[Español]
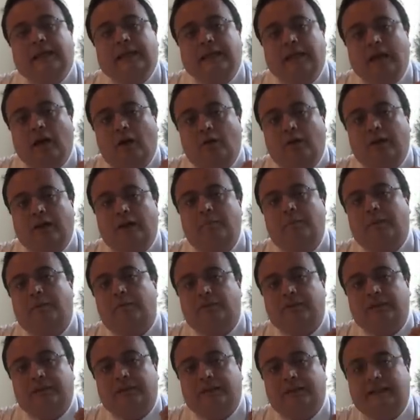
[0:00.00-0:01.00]
Y ahora
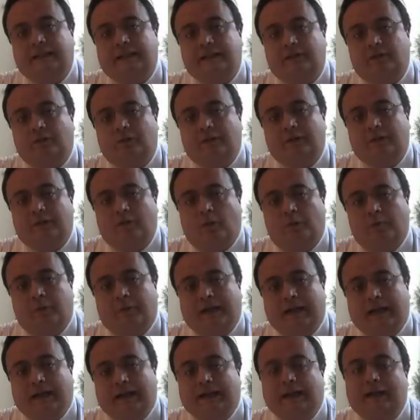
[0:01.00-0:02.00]
vamos a tener que
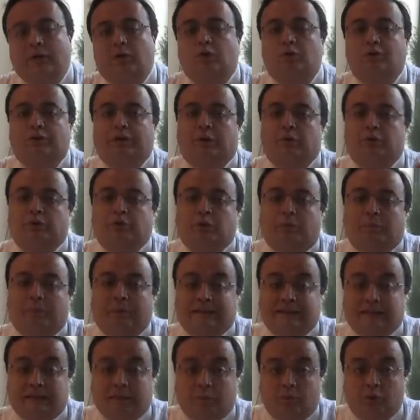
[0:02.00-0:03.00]
compararla contra nuestro
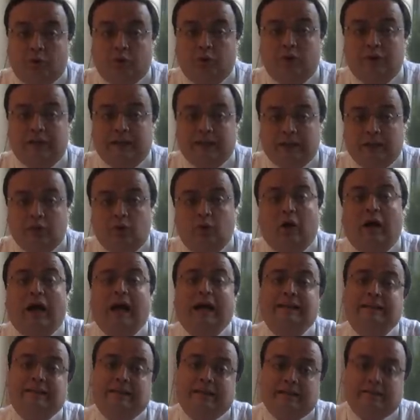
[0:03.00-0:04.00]
patrimonio líquido
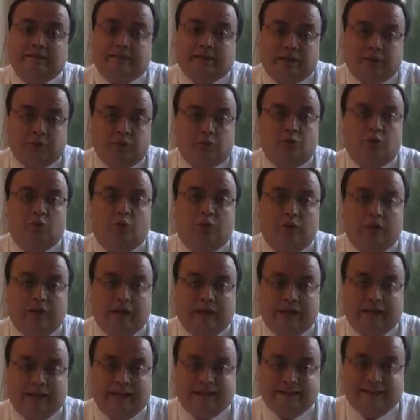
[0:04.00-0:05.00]
al 31
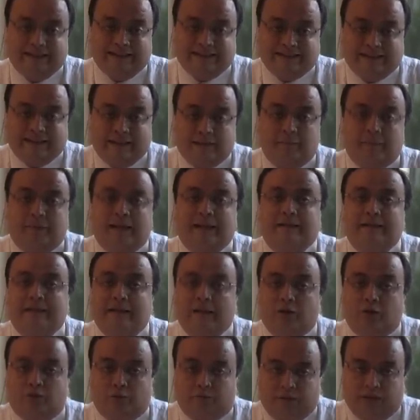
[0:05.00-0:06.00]
de diciembre
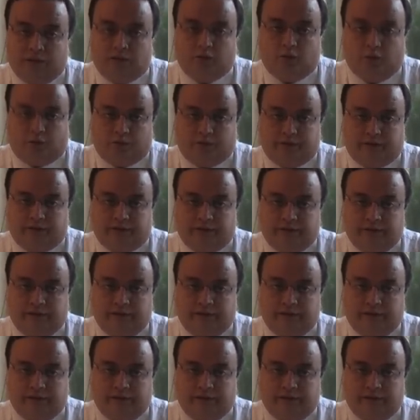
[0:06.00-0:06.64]
de 2012.